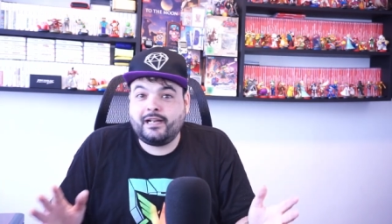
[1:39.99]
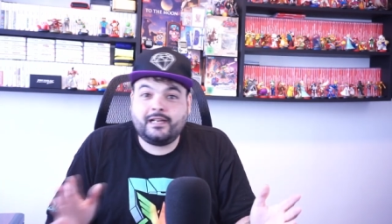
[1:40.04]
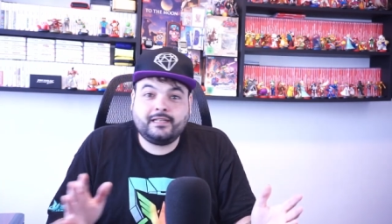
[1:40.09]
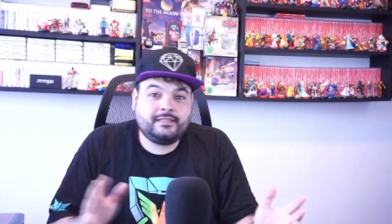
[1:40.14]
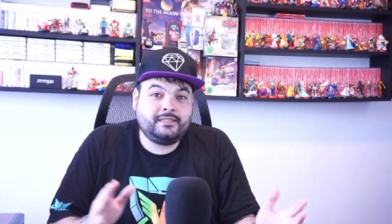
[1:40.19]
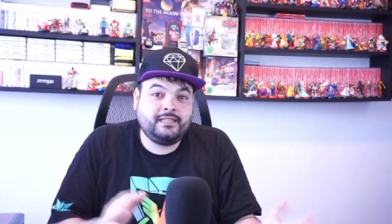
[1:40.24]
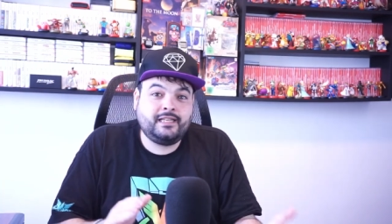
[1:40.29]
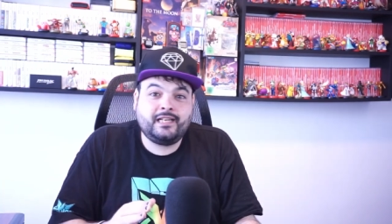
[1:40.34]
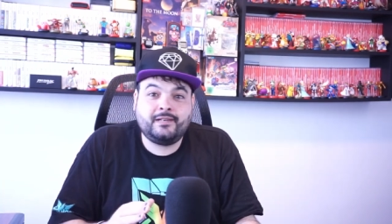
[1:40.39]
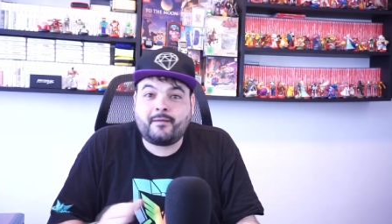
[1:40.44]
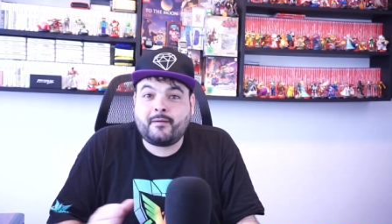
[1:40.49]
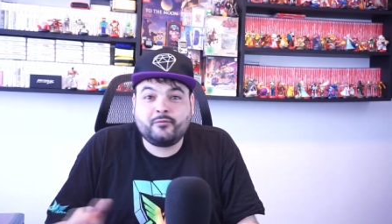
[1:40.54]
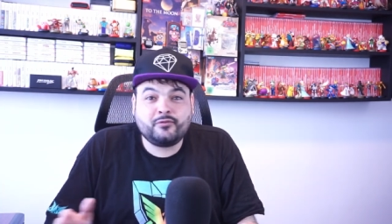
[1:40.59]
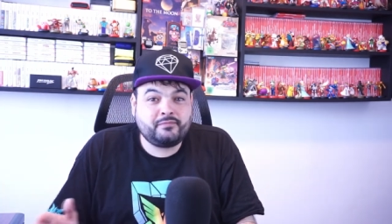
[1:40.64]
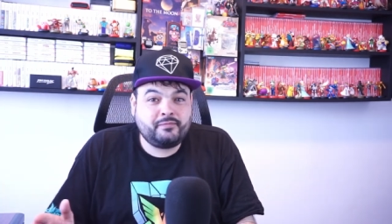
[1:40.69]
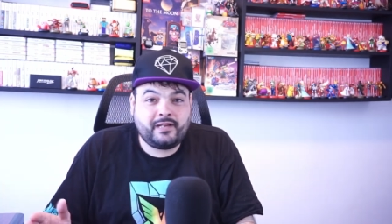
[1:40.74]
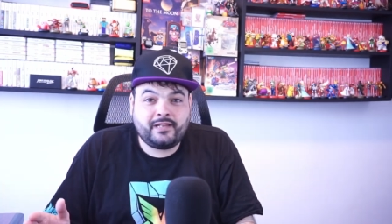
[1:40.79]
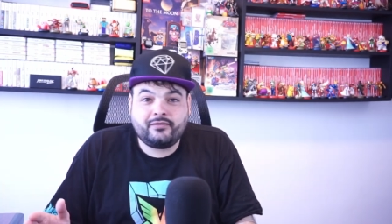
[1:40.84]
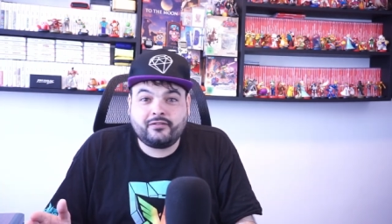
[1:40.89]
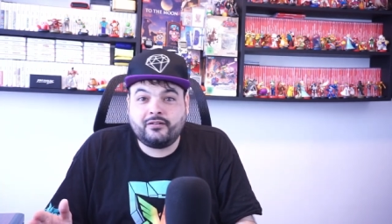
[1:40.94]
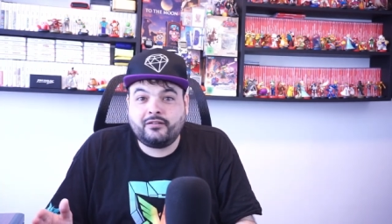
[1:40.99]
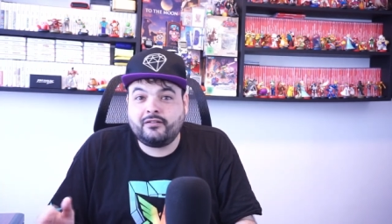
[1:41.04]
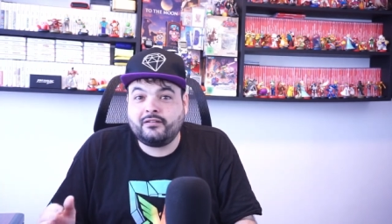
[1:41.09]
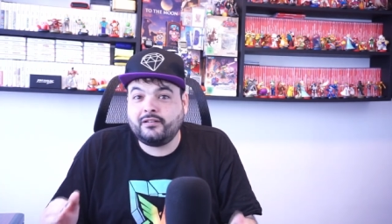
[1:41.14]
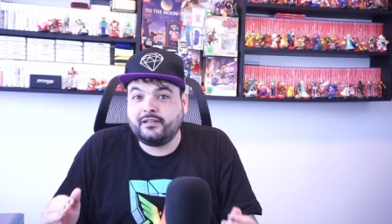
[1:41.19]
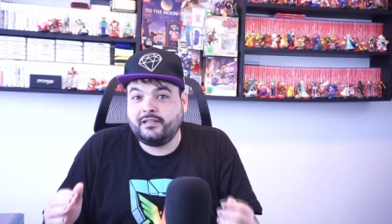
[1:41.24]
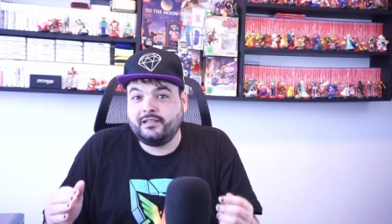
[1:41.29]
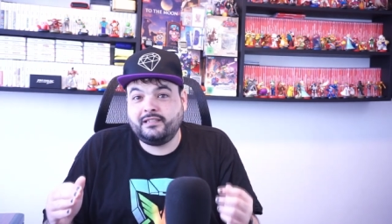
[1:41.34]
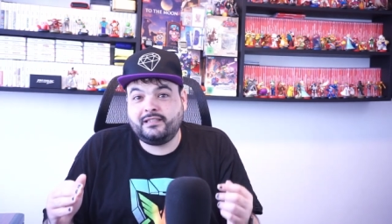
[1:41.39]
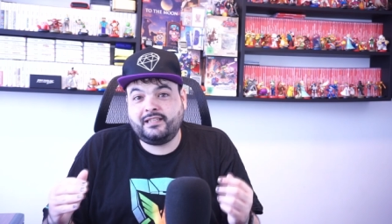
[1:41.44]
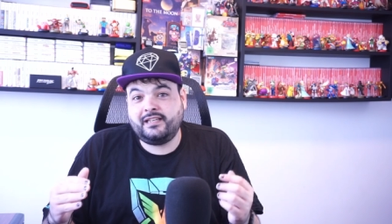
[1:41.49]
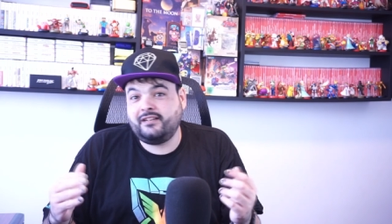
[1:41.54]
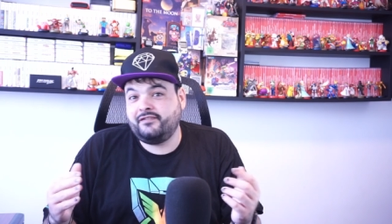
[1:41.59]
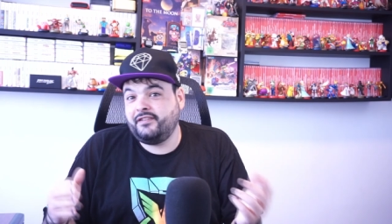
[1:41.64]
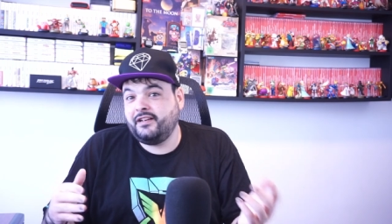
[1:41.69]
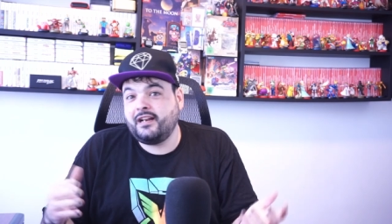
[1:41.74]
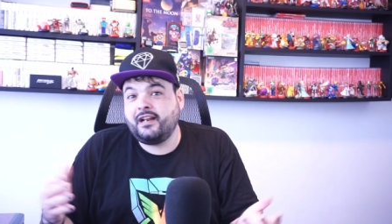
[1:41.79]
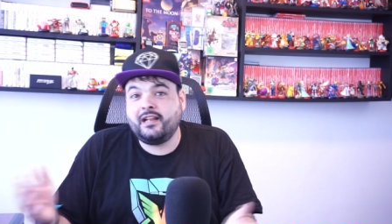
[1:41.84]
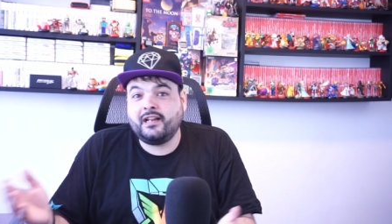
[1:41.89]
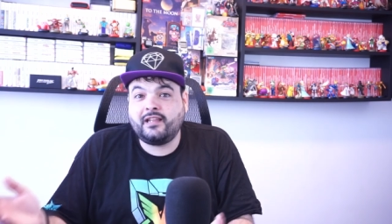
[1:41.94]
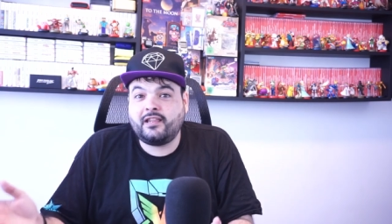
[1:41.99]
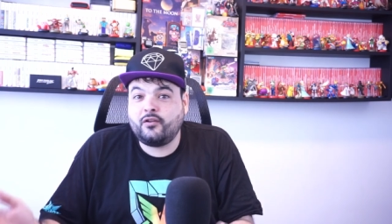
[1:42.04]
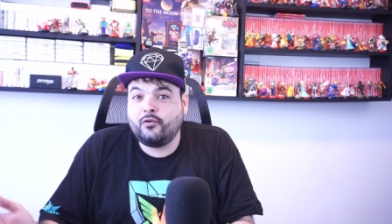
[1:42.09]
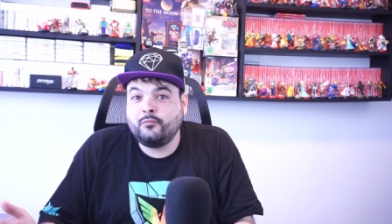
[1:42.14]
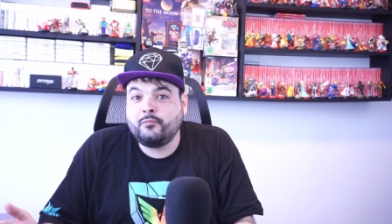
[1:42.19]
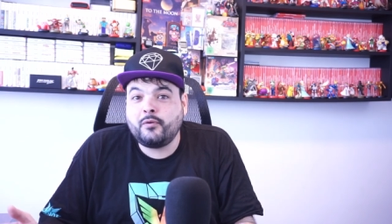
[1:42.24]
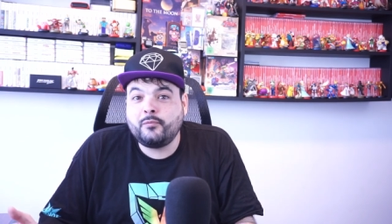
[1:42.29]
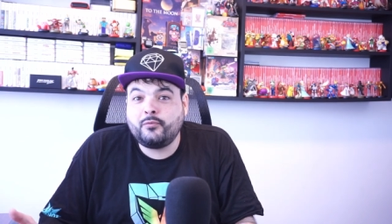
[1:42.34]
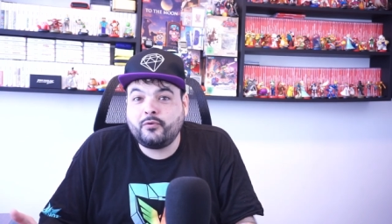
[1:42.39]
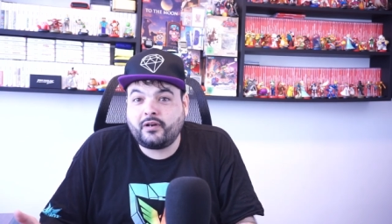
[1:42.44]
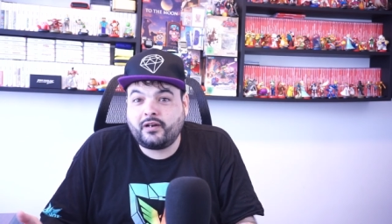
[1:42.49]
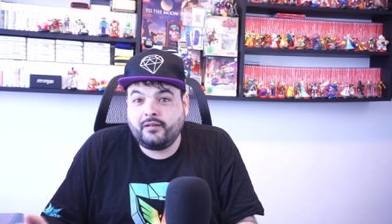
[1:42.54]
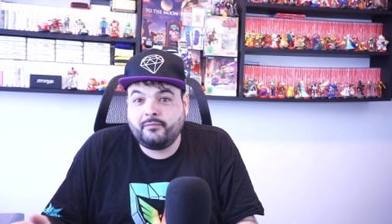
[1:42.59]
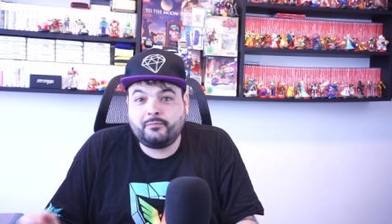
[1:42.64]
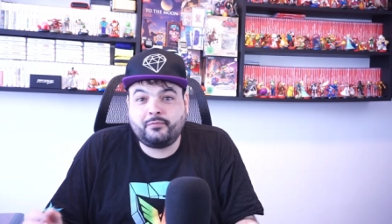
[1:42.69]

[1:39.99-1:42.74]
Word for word: así que vamos viéndolo y si al final ha quedado un popurrí,